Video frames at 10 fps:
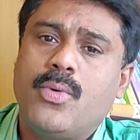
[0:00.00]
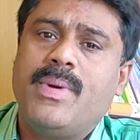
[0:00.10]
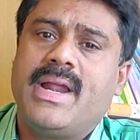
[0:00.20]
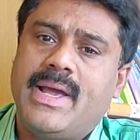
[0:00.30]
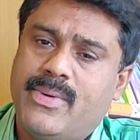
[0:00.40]

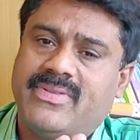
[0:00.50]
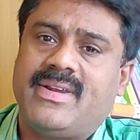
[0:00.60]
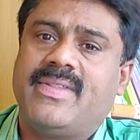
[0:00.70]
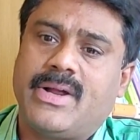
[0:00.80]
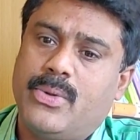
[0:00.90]
உண்மையிலே ஒரு
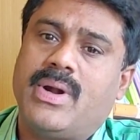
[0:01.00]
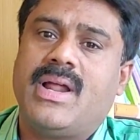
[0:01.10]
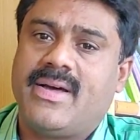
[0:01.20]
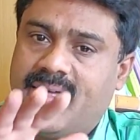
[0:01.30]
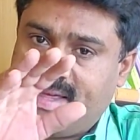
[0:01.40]
சிறந்த
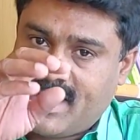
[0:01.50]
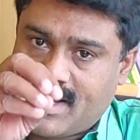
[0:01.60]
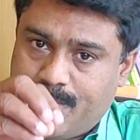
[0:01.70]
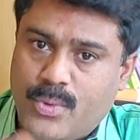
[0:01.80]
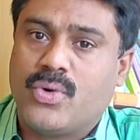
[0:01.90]
கல்லூரிகளாக தான்
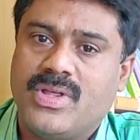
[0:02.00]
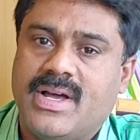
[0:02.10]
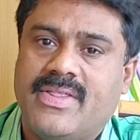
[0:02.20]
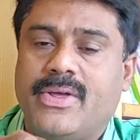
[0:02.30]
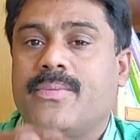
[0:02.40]
இருக்க
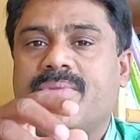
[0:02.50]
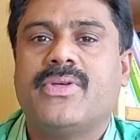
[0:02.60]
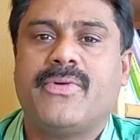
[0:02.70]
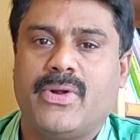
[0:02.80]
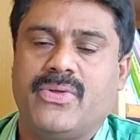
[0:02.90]
போகுதுங்கிறதையும்
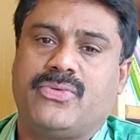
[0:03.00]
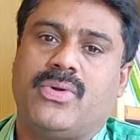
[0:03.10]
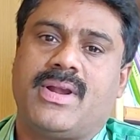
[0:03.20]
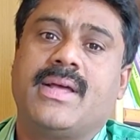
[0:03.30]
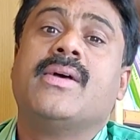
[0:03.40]
இந்த வீடியோவில்
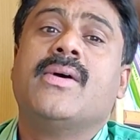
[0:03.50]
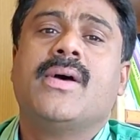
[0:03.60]
சொல்கிறேன்